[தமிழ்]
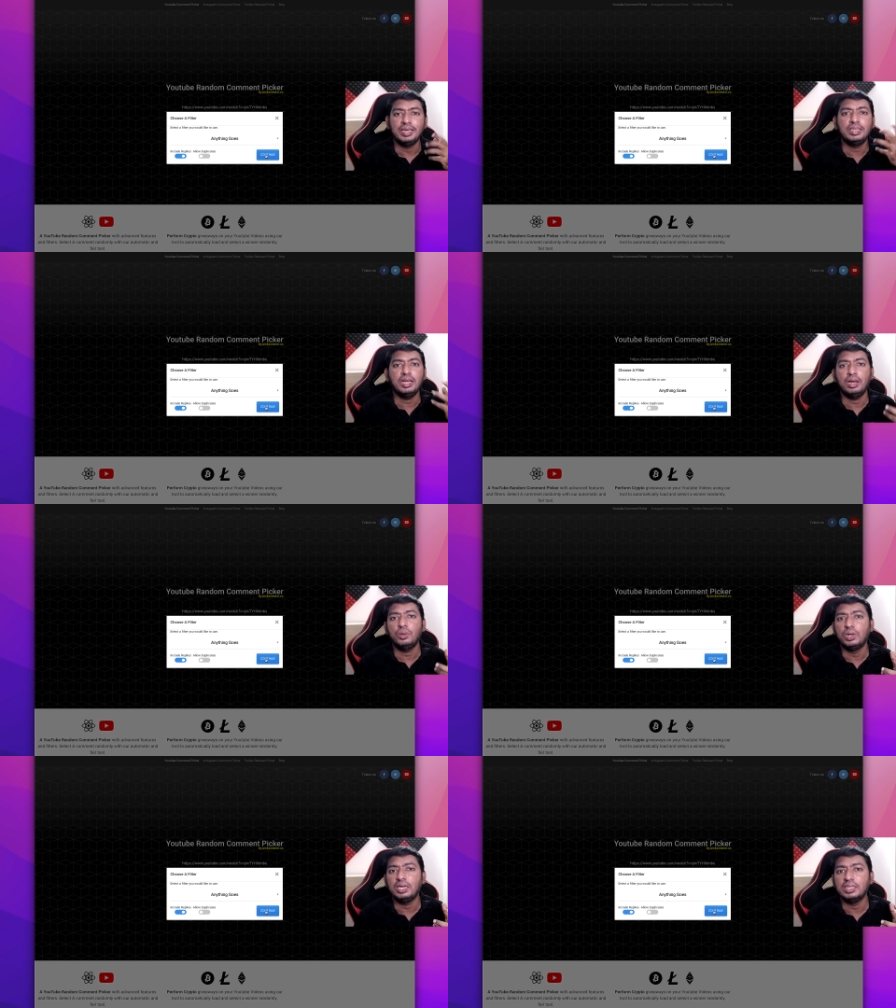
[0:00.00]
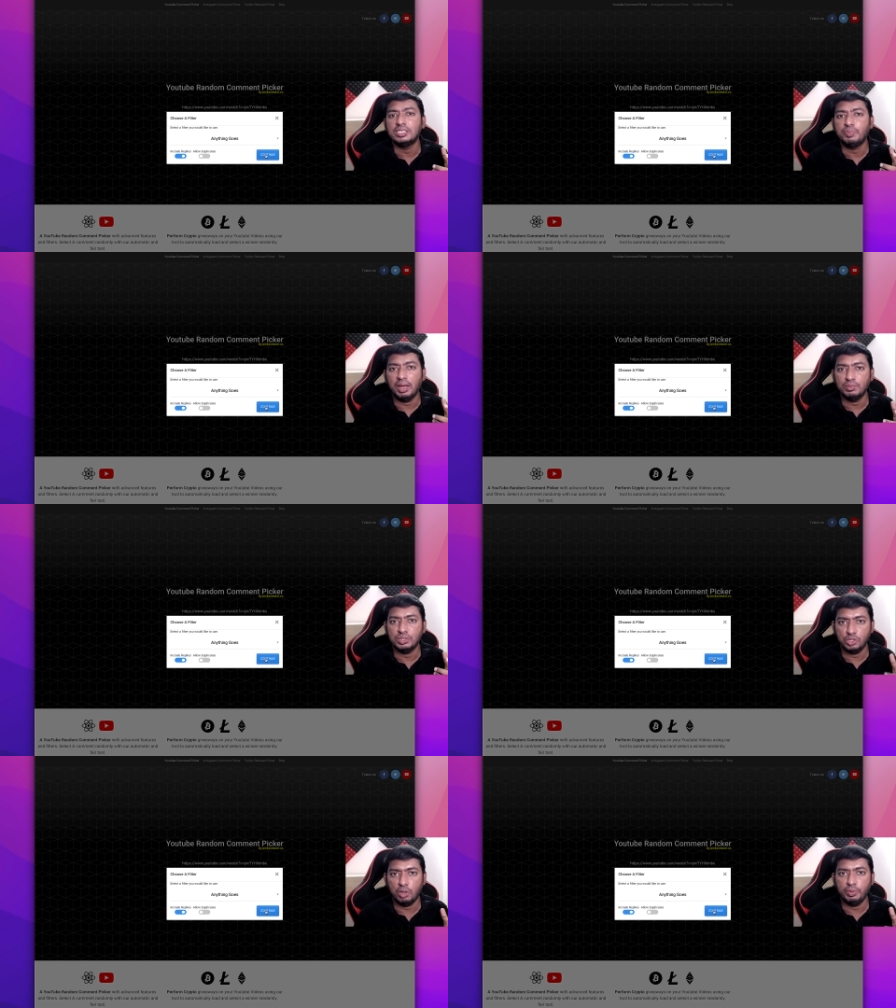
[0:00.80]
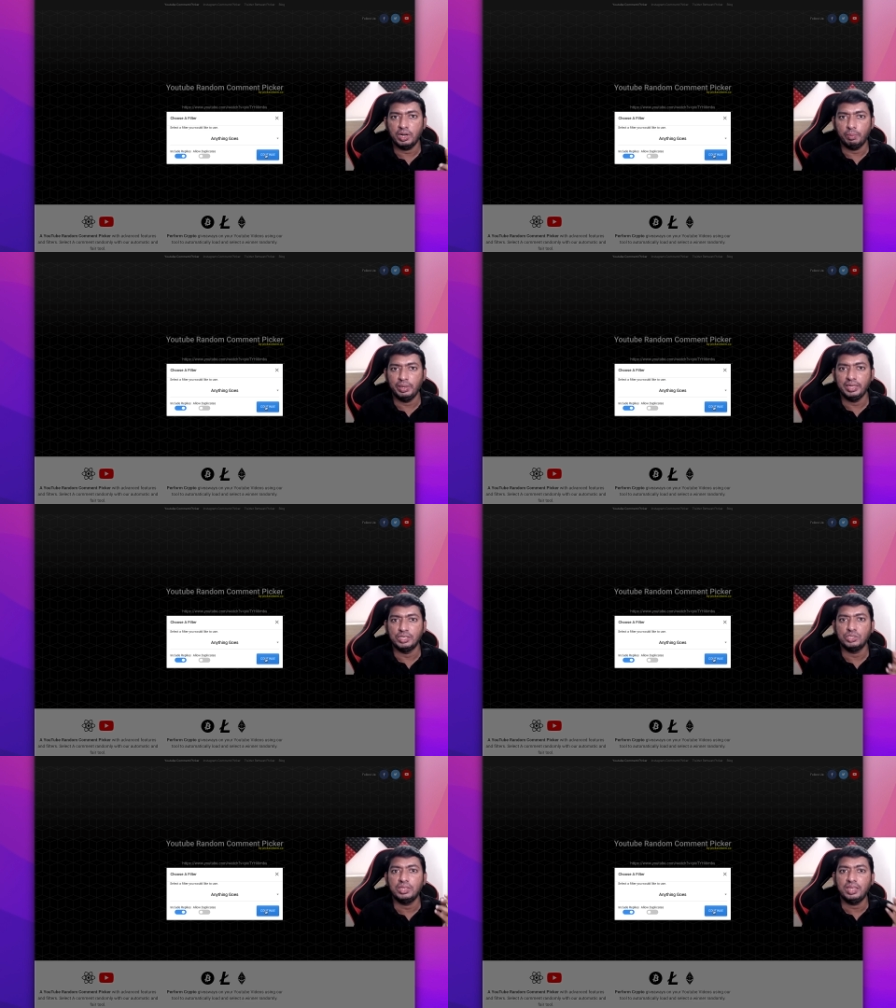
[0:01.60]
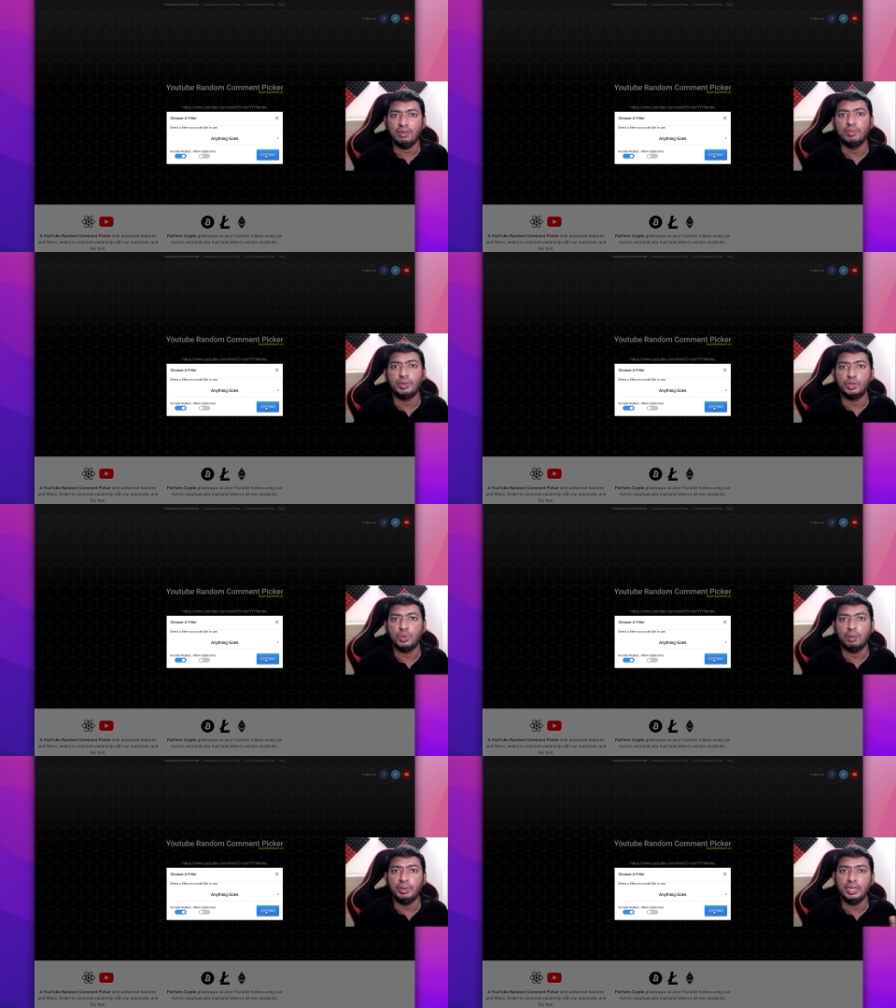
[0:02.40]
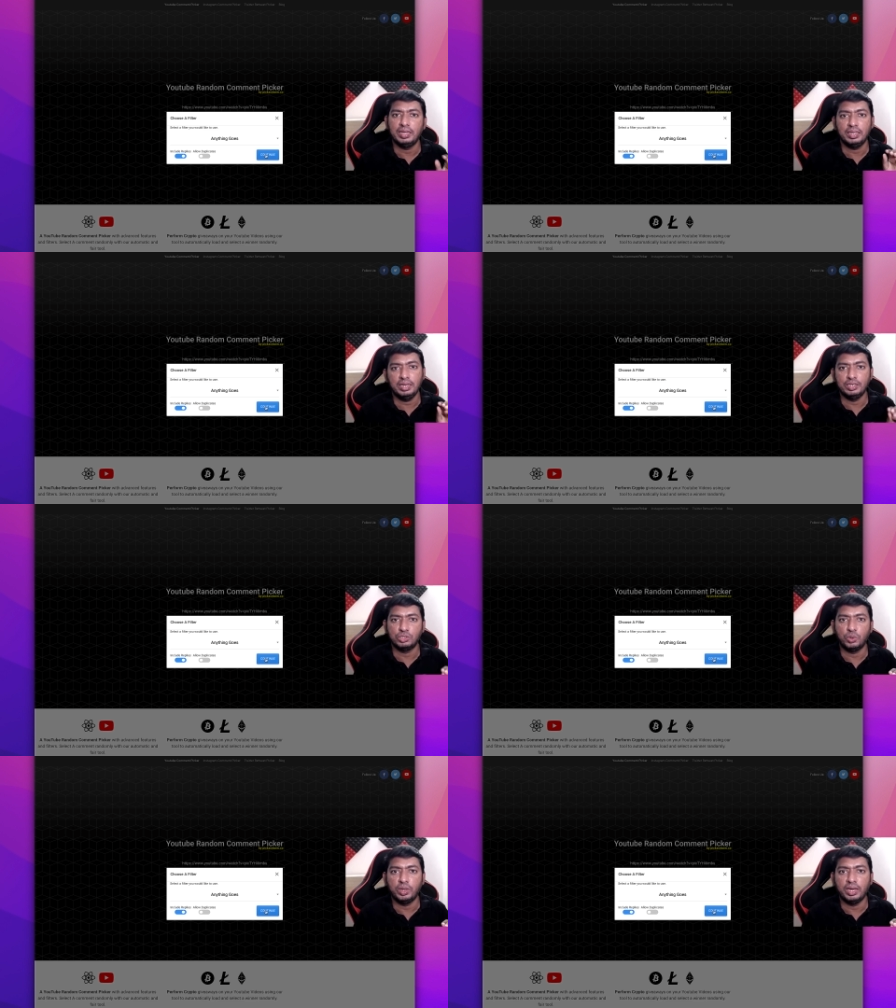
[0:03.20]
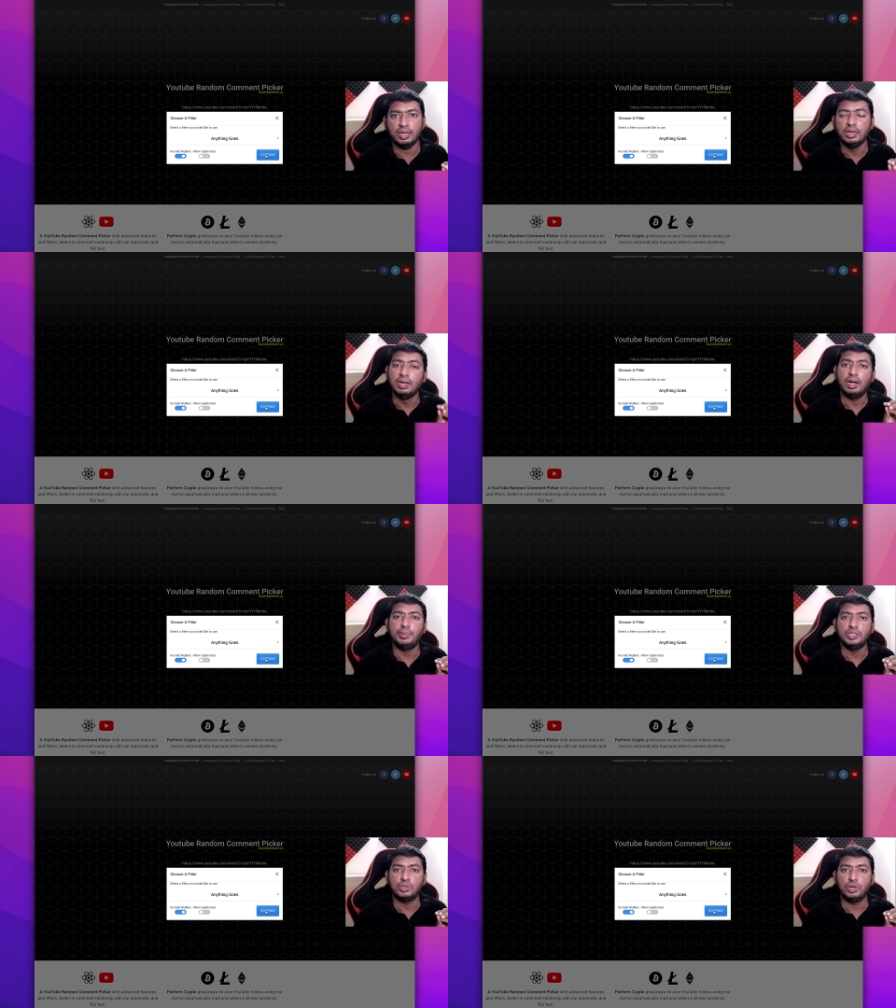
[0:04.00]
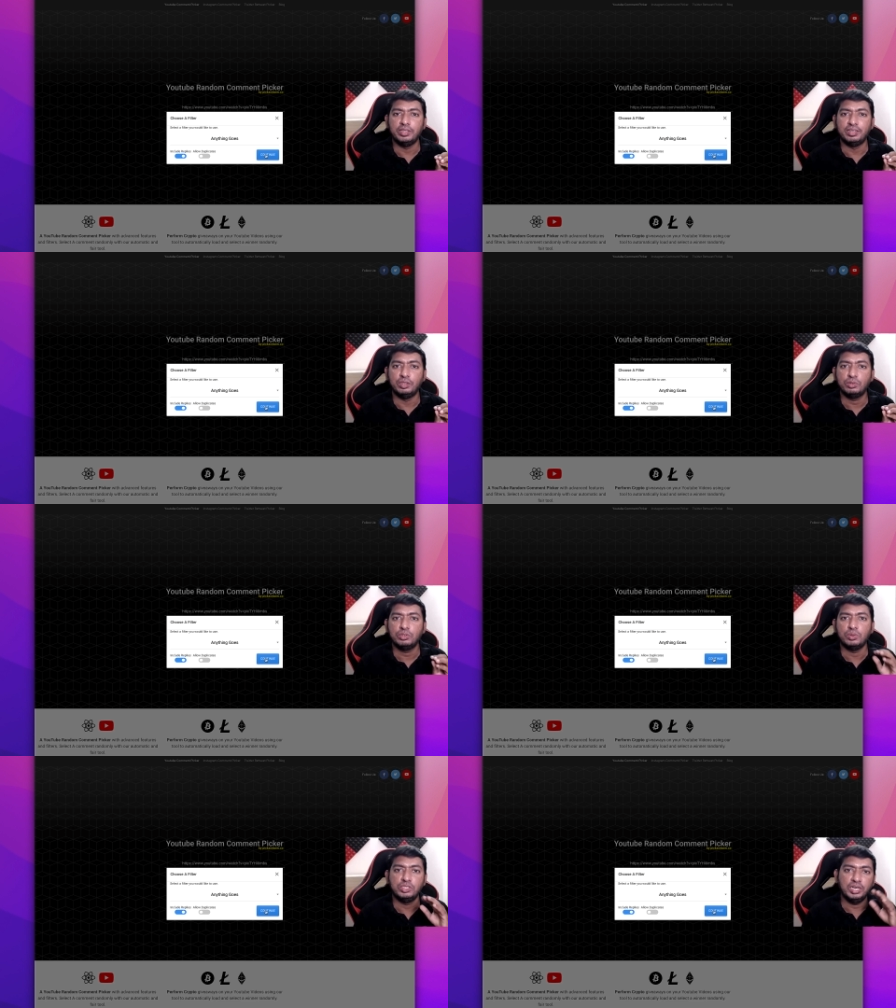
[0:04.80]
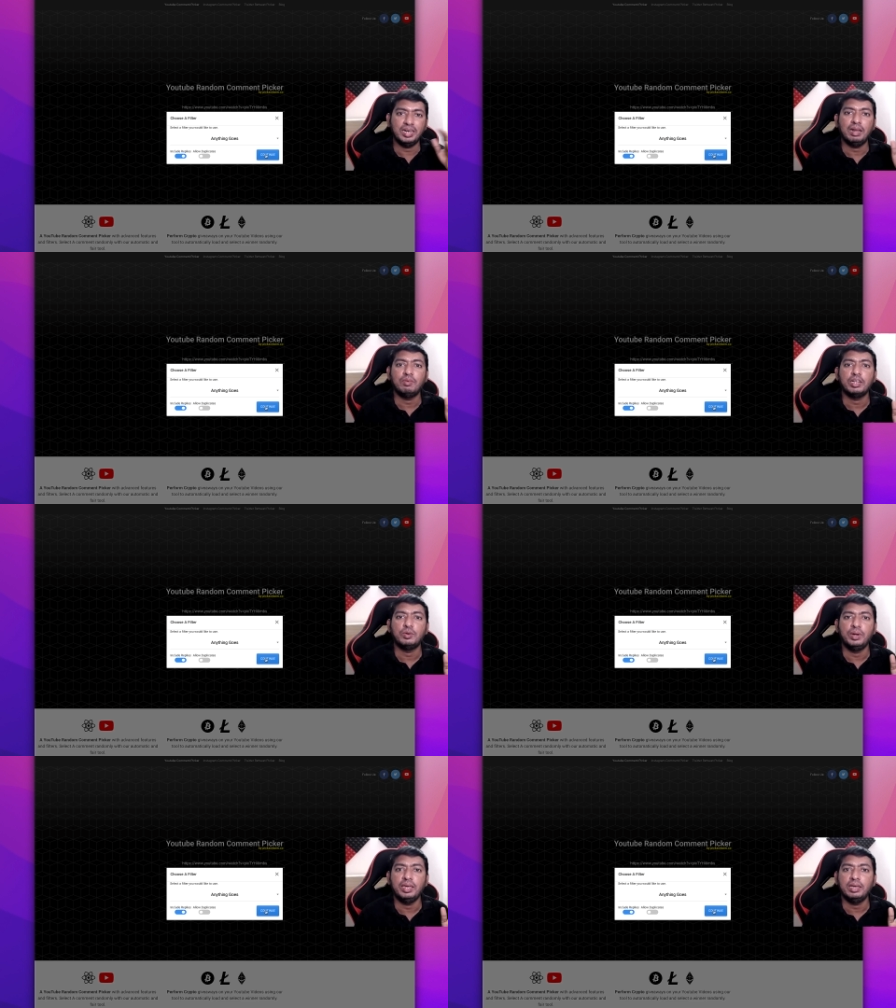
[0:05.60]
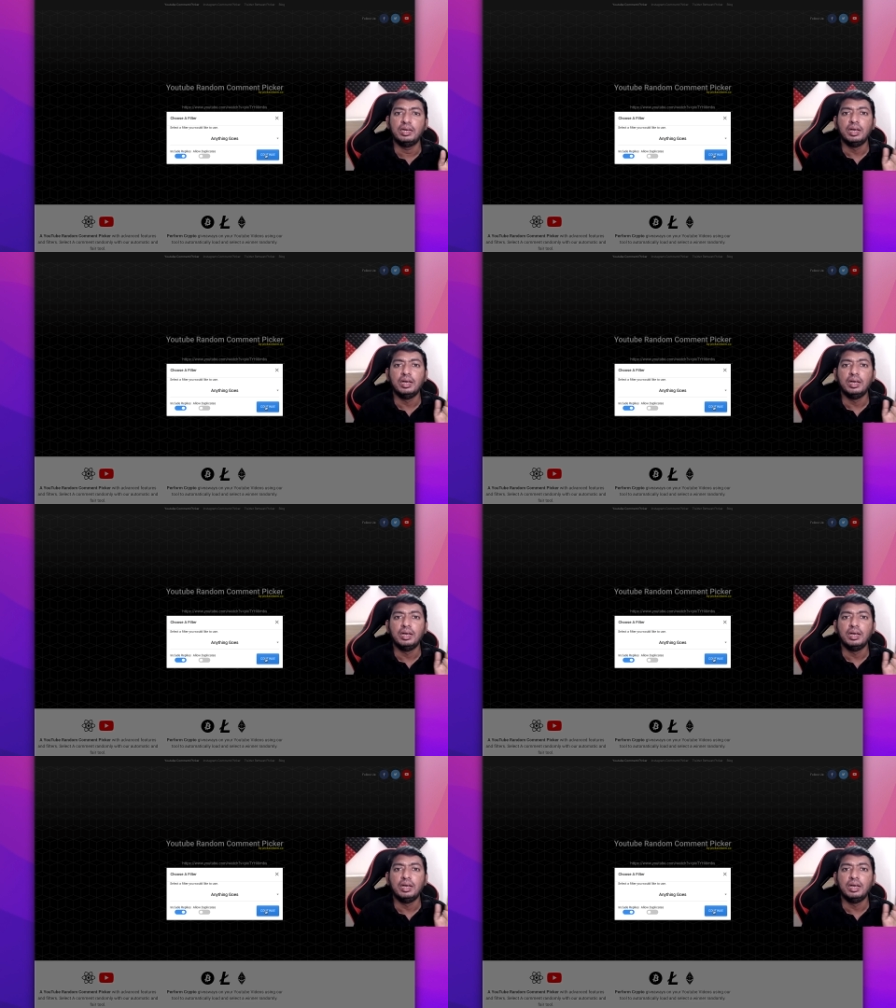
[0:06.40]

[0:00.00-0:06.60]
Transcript: எதனால உங்களுக்கு இந்த ஸ்பேம் ஸ்டாப்பர் அப்ளிகேஷன் தேவைப்படும் அப்படிங்கிறது நீங்கள் சொல்லுங்கள் அப்படின்னு சொல்லியிருந்திருந்தோம் ஸோ ஜென்ரலாக வரக்கூடிய